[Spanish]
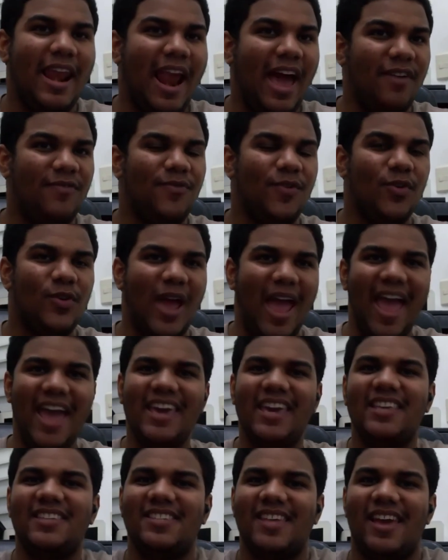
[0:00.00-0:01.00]
iPhone
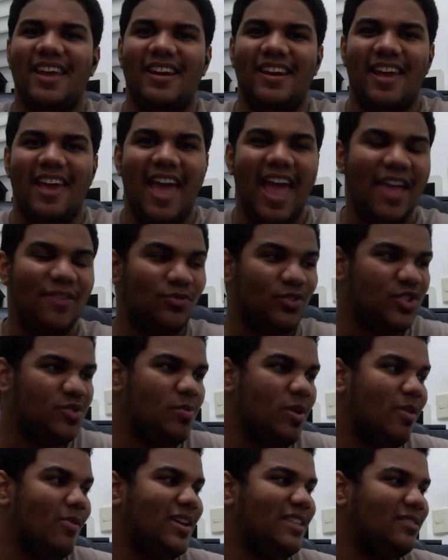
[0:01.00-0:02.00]
XR en
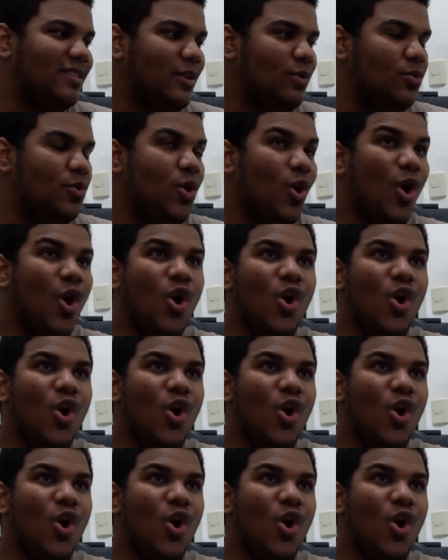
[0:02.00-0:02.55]
2021.